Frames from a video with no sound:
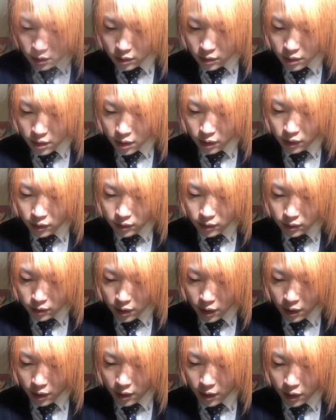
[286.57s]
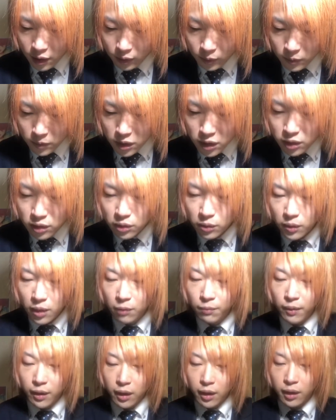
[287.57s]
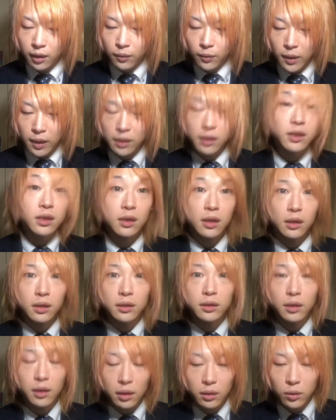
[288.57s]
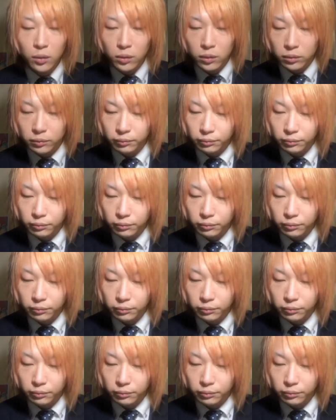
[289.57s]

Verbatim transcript: じゃあですね、認知症カフェの話なんですけど、